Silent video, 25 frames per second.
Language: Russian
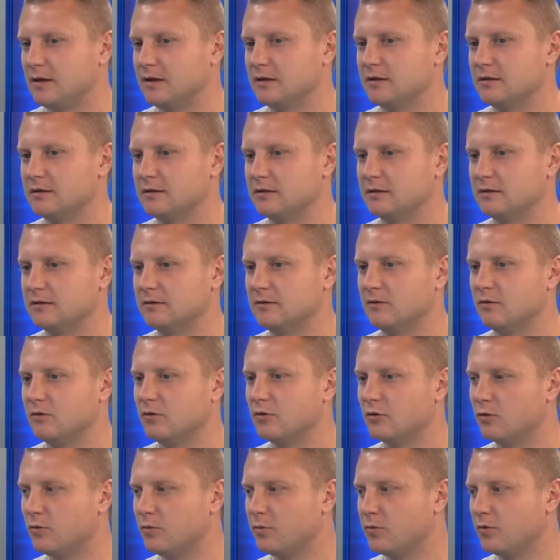Э,
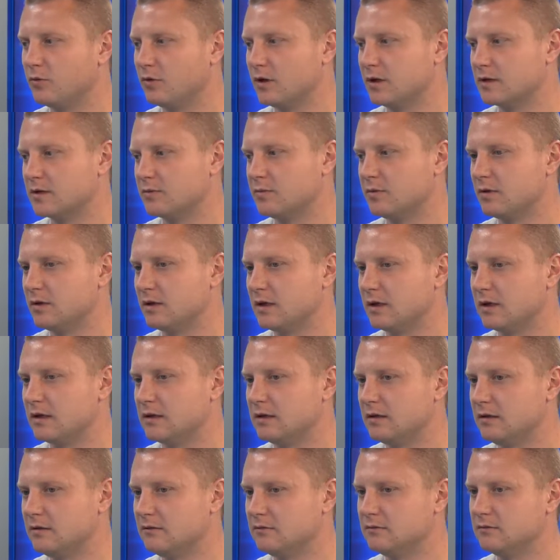группа у нас была
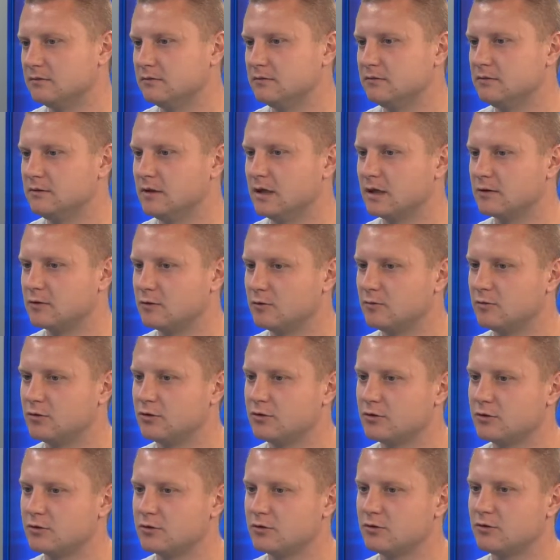не особо
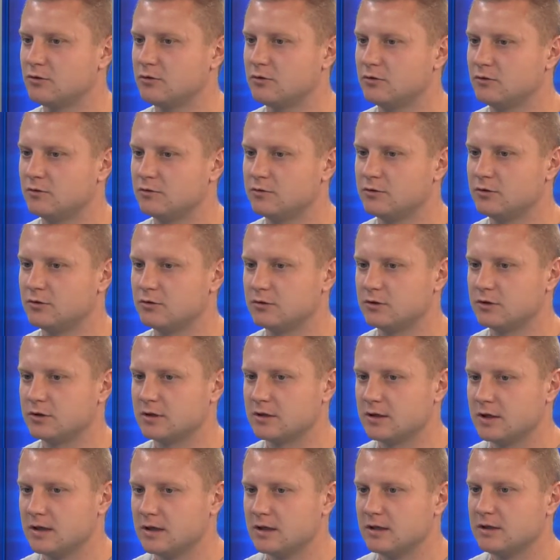тяжелая, но все
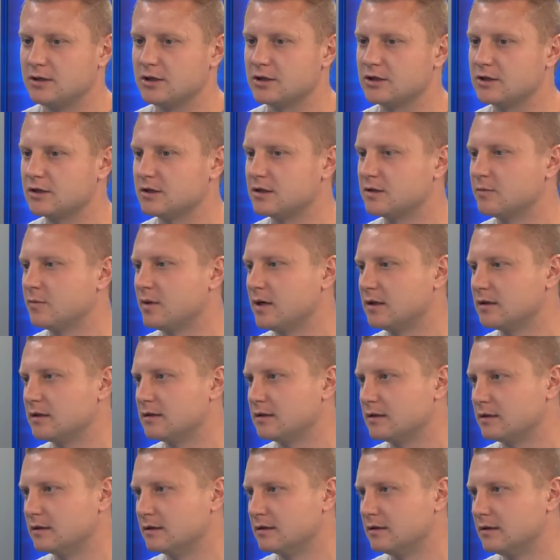же те же
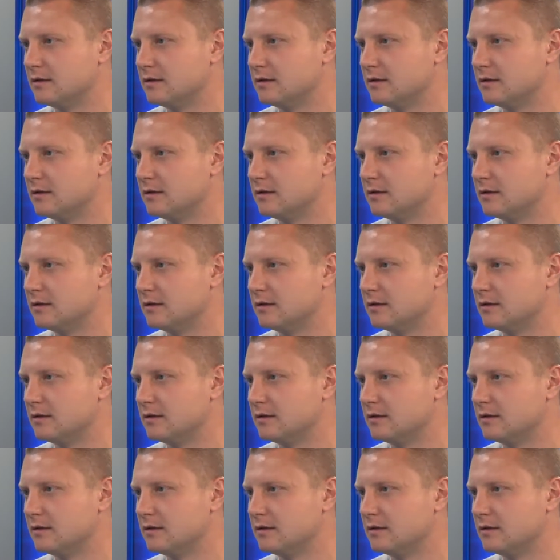испанцы,